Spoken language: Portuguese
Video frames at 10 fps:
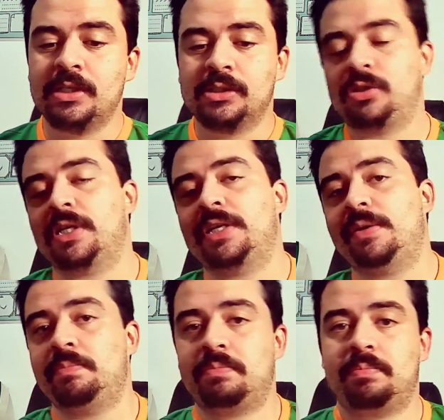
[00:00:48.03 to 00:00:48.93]
Só
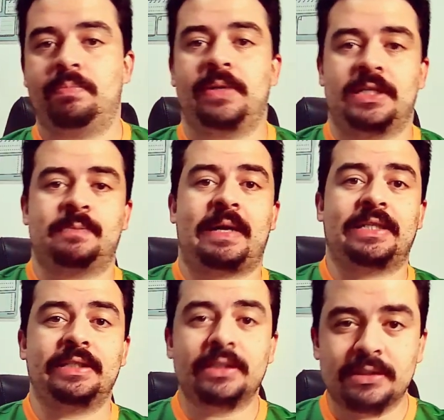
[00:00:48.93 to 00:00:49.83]
que pelas
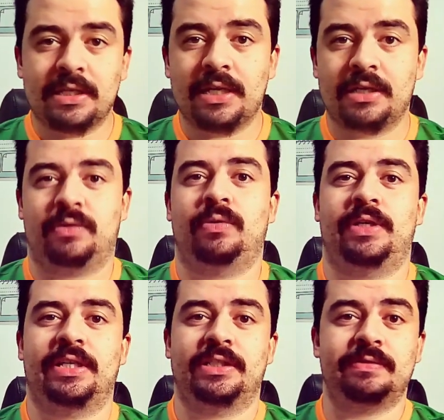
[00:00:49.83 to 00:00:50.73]
partidas né,
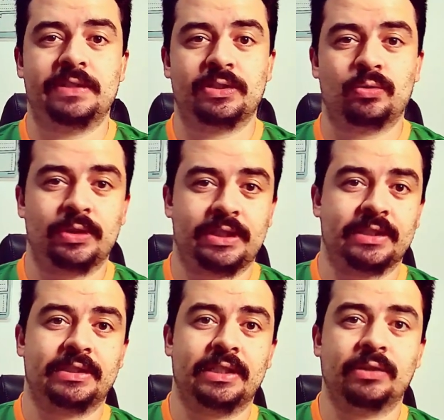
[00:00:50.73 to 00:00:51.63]
que a gente fez contra
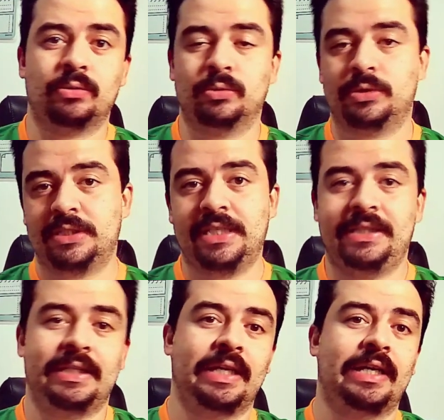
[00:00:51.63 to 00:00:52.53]
Santos,
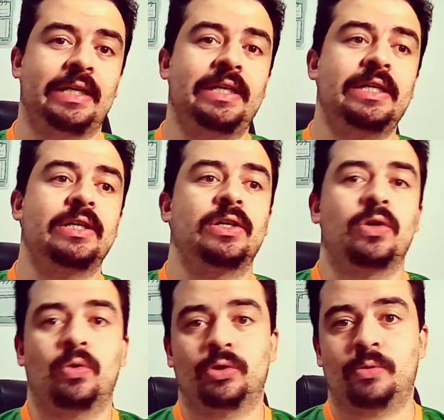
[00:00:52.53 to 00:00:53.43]
Inter e
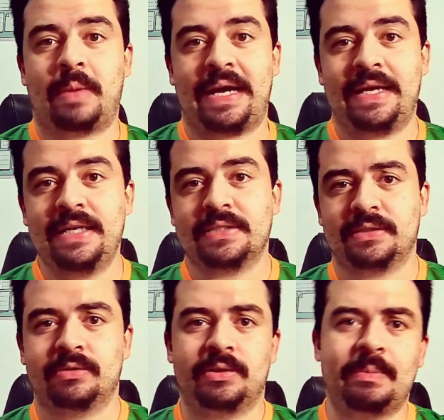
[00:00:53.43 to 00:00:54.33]
contra o Bahia,
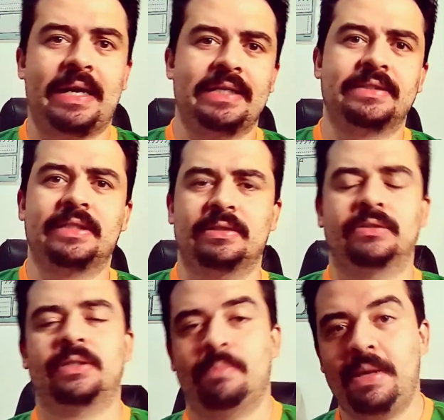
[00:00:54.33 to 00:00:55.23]
sendo que Bahia e Santos
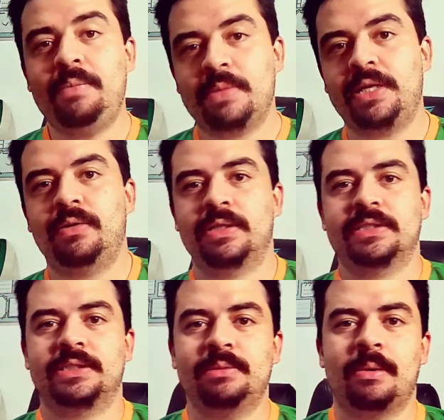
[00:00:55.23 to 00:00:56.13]
também brigam lá em
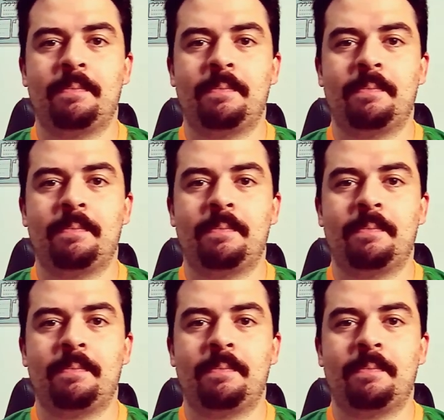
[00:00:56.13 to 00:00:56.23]
cima,